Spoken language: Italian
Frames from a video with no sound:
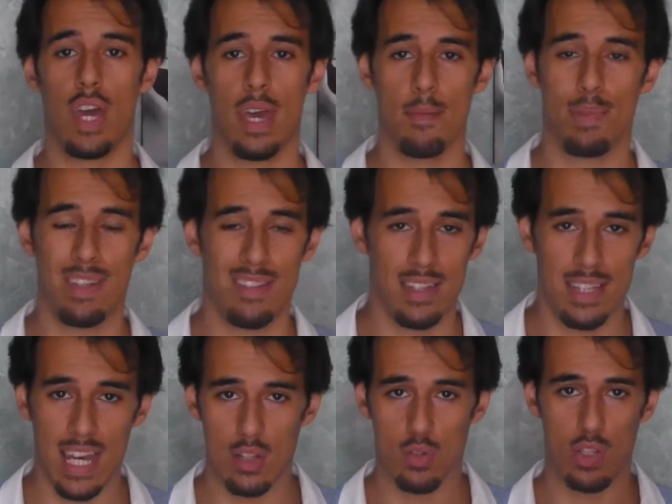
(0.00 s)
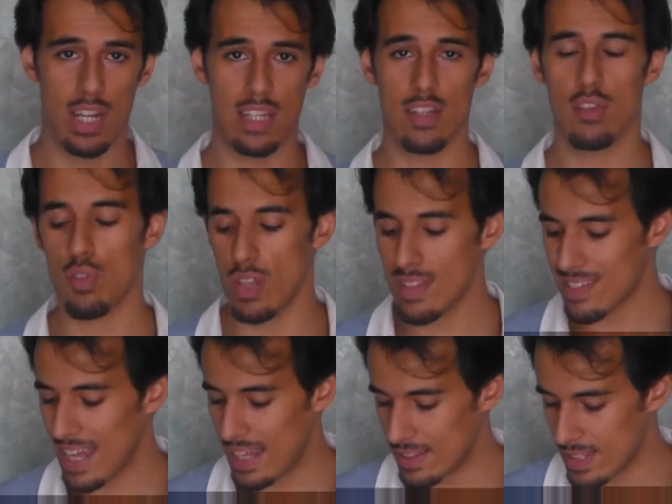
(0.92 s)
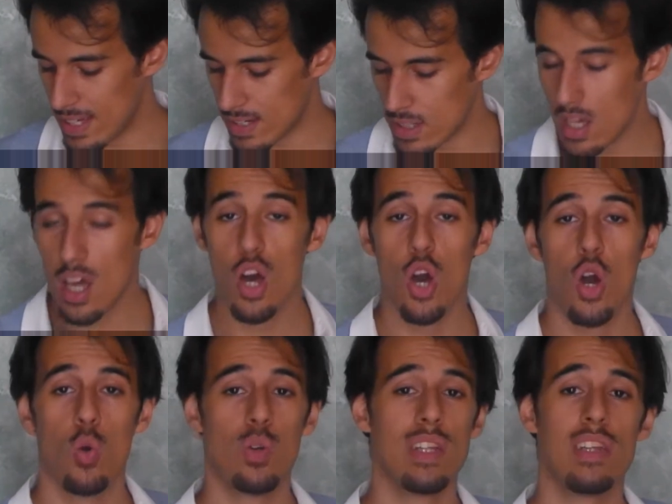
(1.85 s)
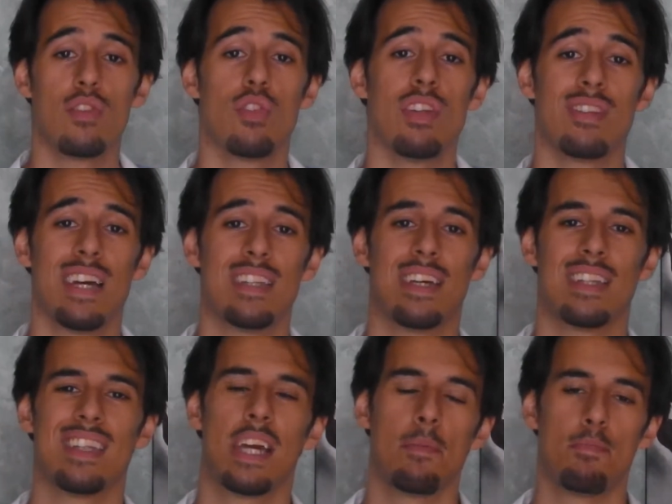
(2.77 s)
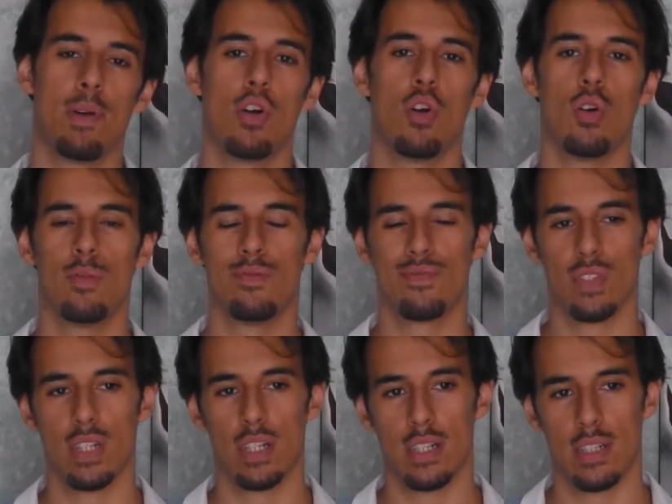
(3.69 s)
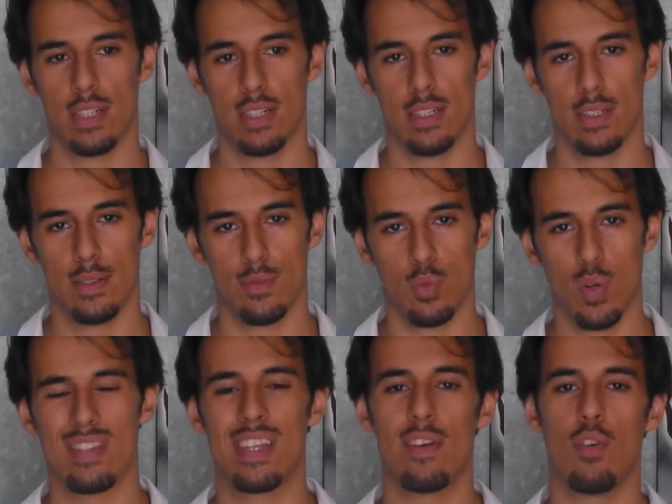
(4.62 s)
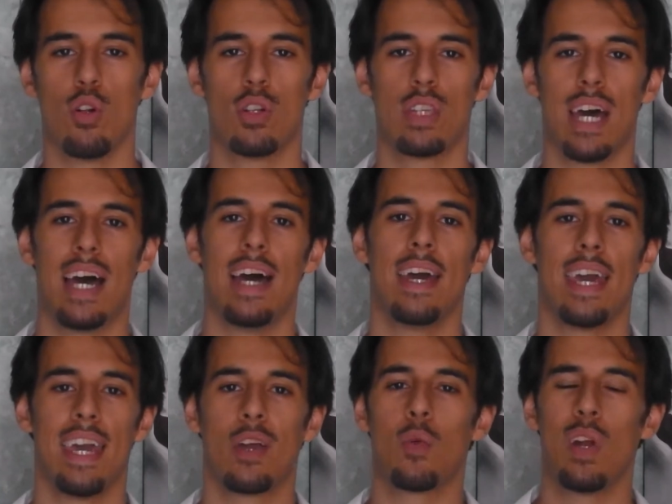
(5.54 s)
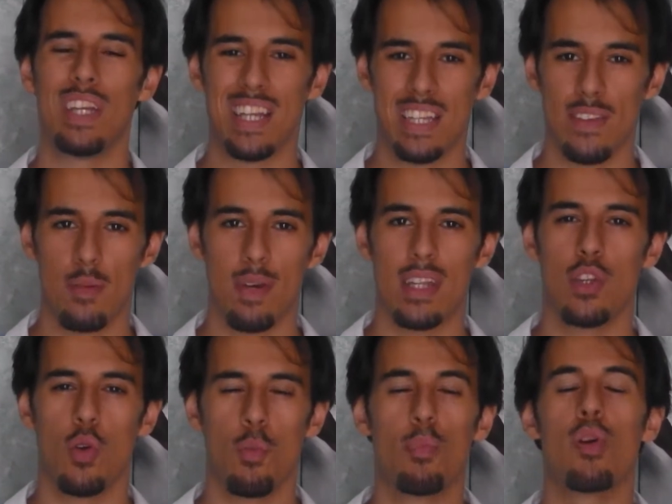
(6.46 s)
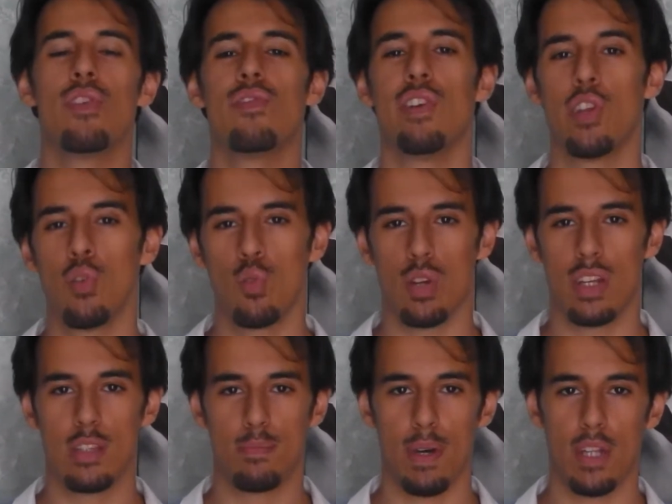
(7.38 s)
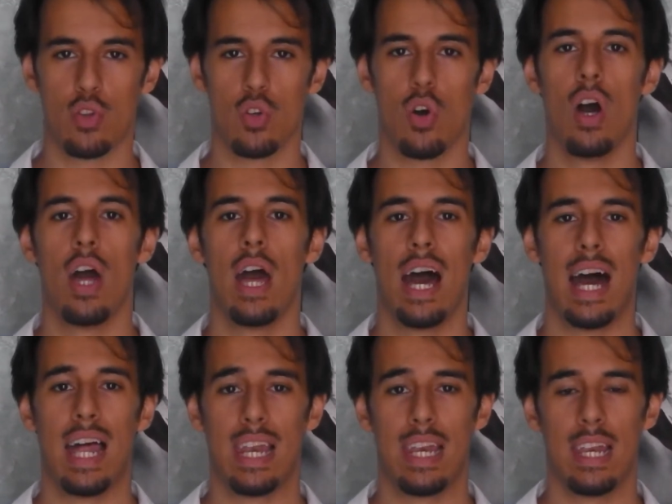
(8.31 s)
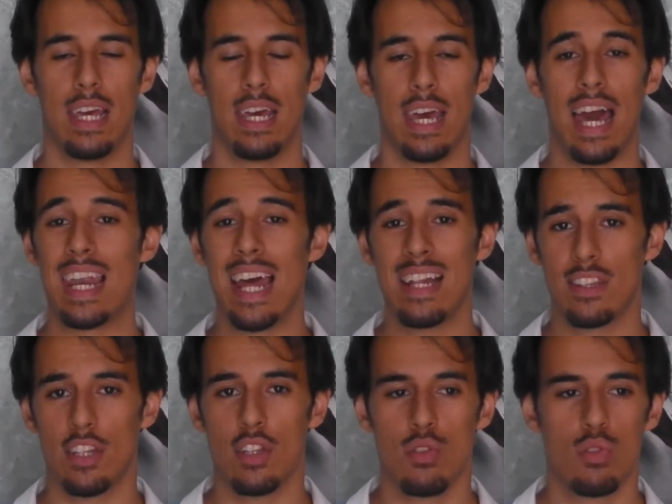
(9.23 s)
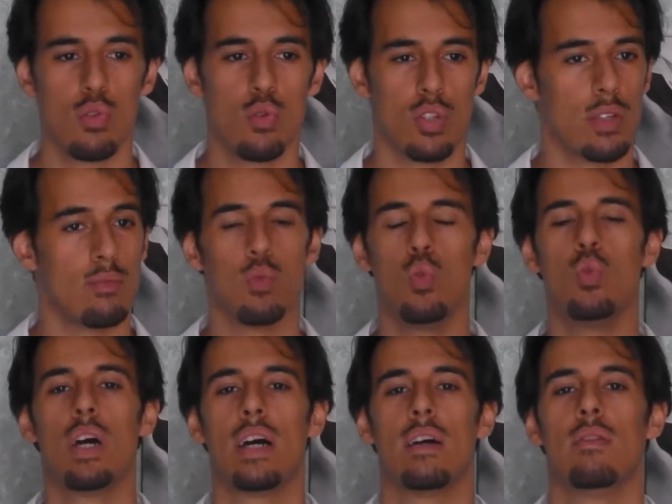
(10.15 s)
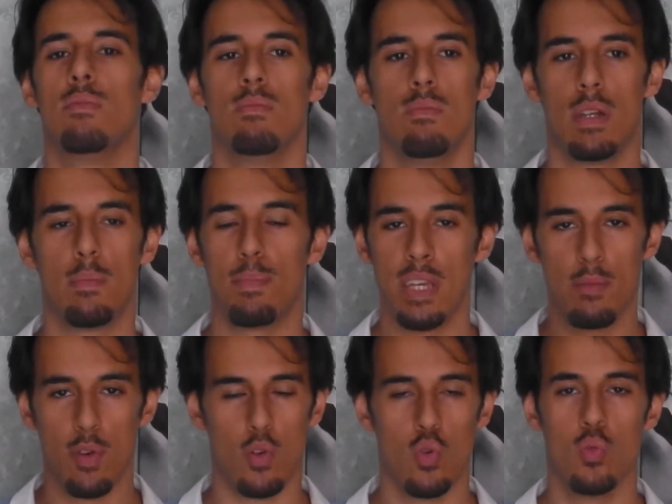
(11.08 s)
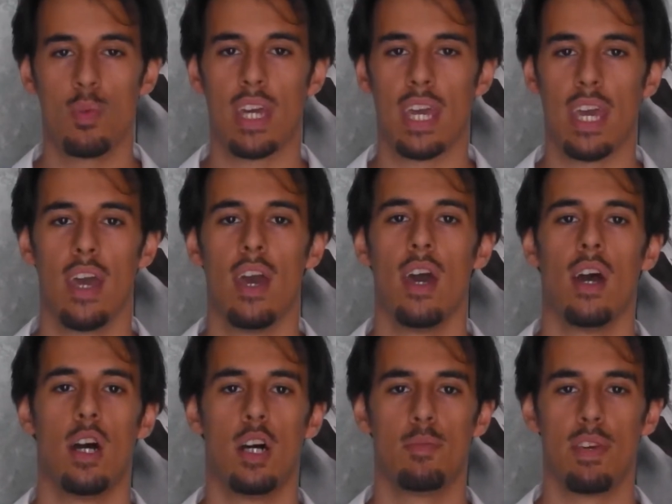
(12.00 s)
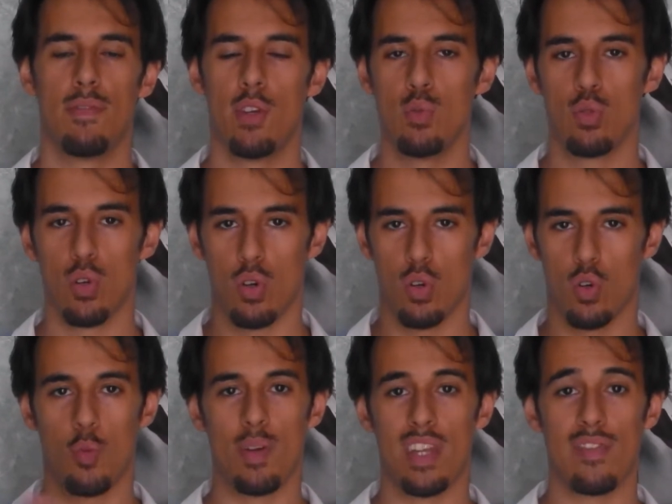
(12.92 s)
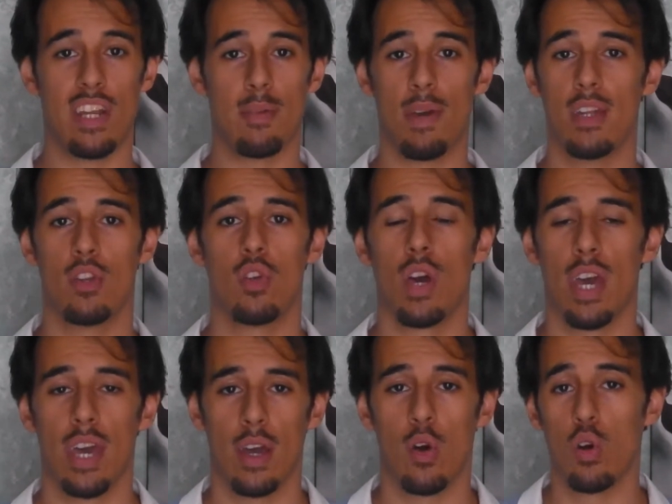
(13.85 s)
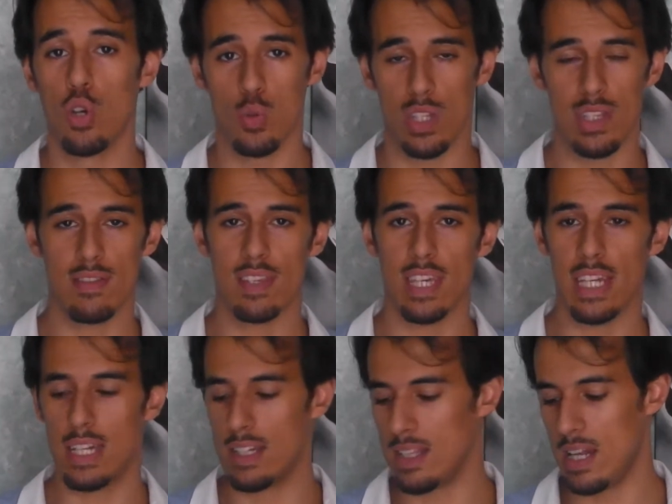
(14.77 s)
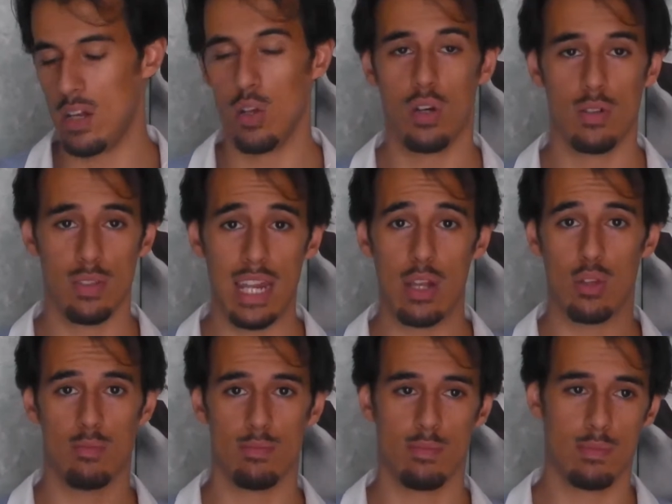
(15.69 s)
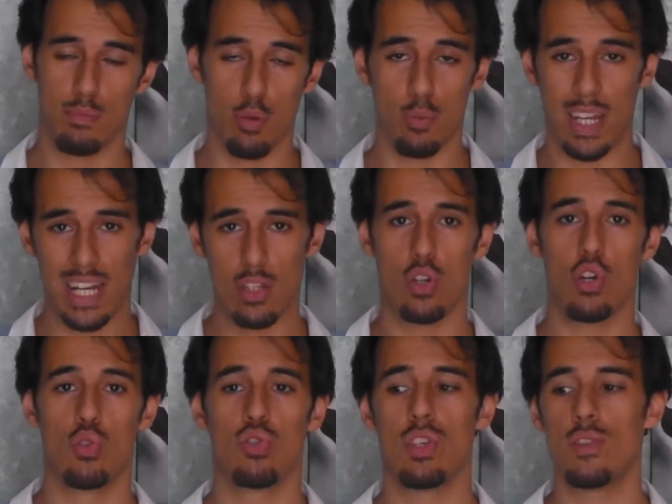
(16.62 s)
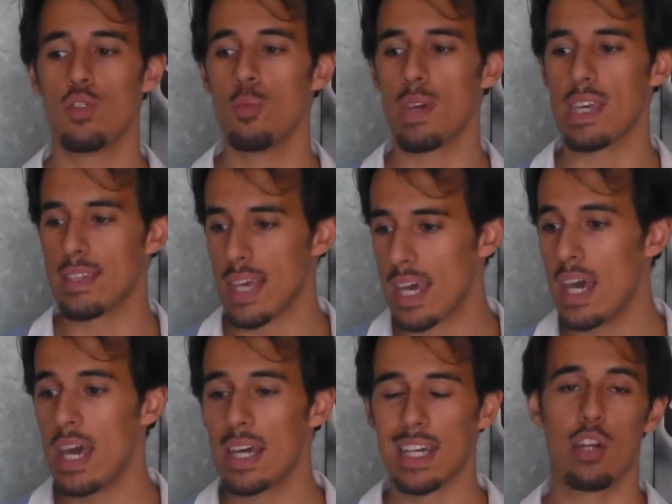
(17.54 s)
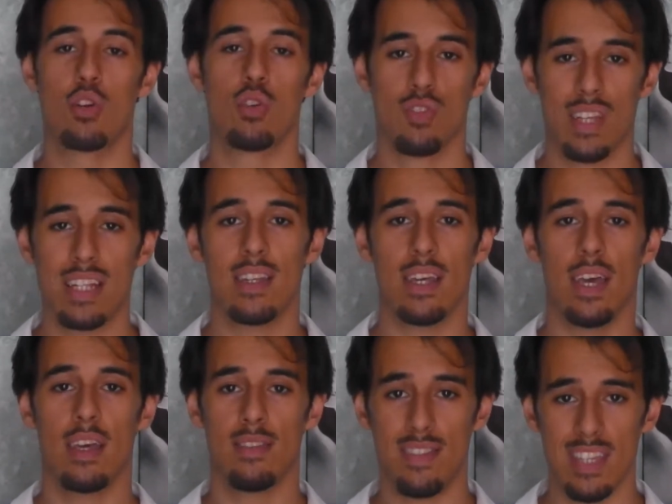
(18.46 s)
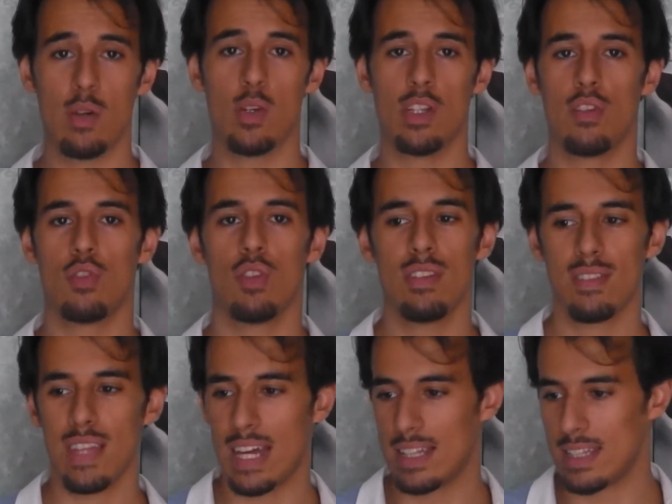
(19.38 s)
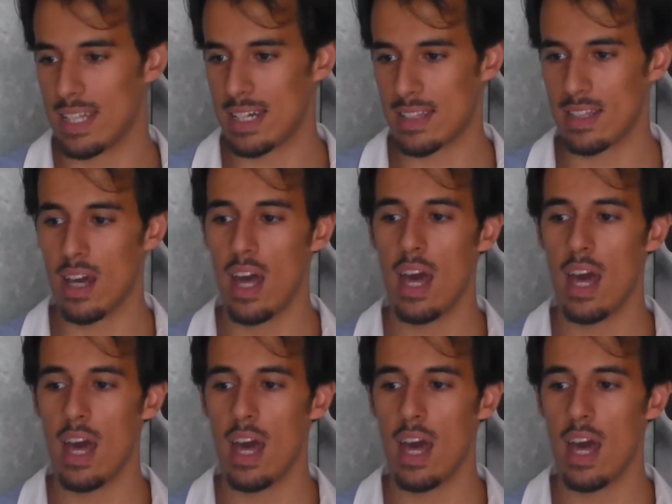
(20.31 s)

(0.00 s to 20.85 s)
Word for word: è presentato nell'edizione standard, un'edizione standard che però mm, eh, questa volta è qualitativamente un po' inferiore rispetto alle, alle altre edizioni. Una, mm, il primo volume che eh, mi è venuto come riferimento è All Unity Skill, dello, dello, mm, pubblicato nello stesso mese, che nonostante sia un'edizione standard